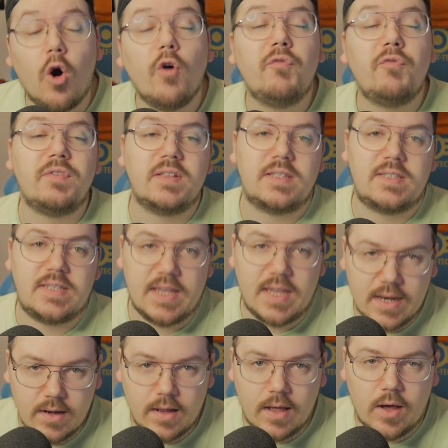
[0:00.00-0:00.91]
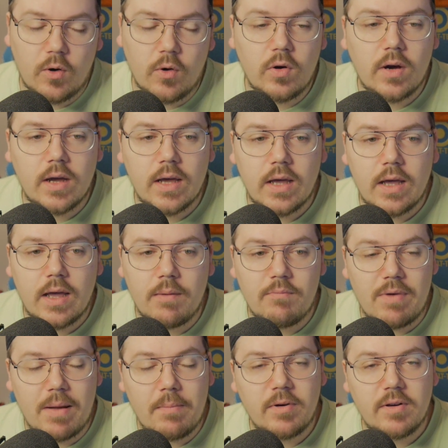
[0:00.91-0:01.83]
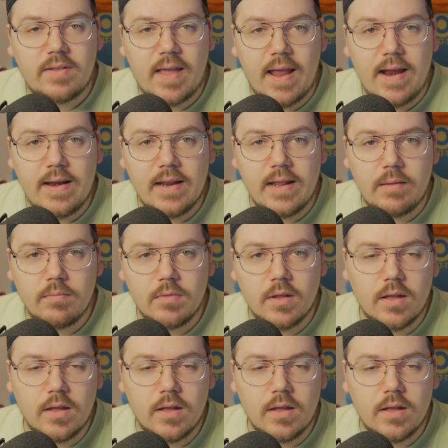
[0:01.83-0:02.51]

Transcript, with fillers: offiziell auch äh, am Rumble teilnehmen.